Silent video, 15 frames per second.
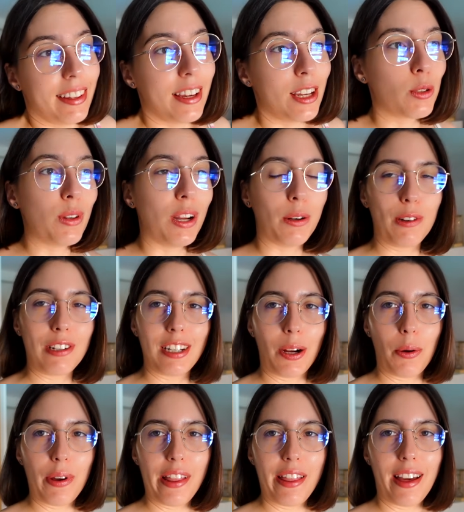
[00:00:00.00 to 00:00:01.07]
Es una
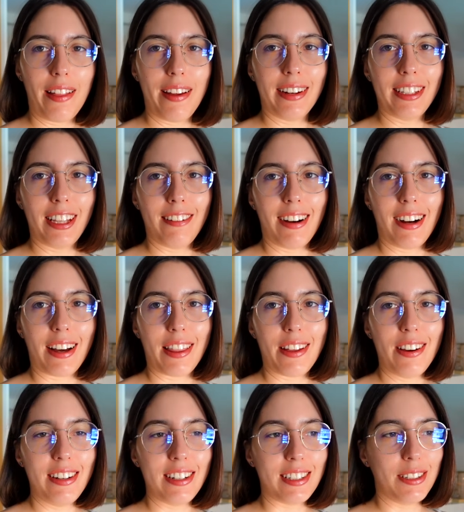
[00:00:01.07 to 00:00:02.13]
consecuencia de irte de
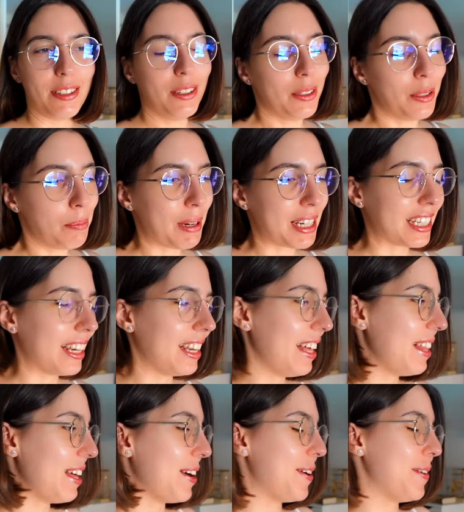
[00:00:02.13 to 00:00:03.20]
vacaciones, ¿no? No pasa
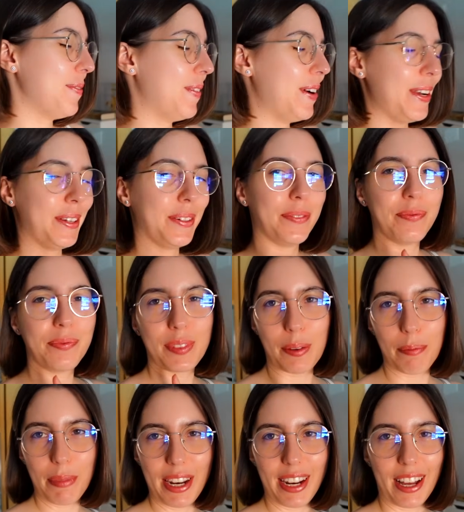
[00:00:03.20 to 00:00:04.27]
nada. Bueno,
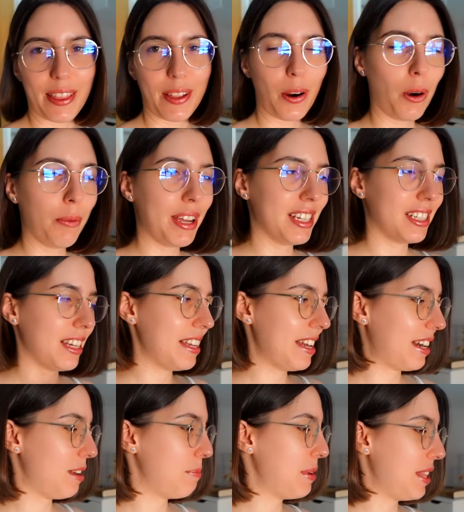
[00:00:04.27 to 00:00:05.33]
mirad, os voy a
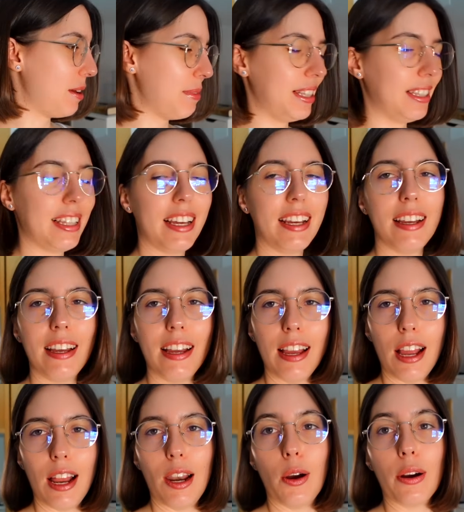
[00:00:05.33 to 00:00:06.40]
enseñar rápidamente
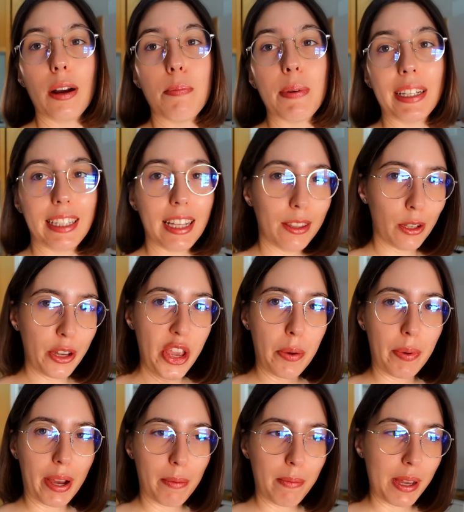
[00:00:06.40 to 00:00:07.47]
lo que pretendo
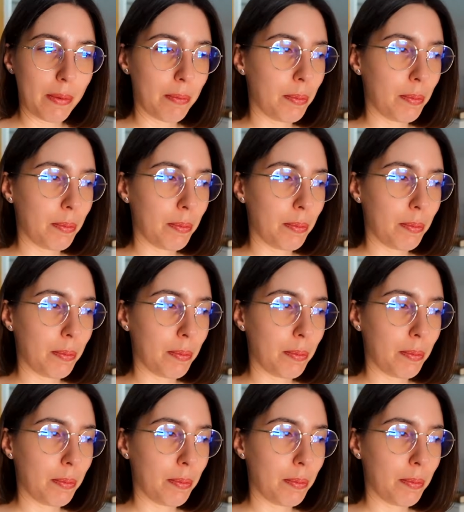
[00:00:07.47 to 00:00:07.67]
llevarme,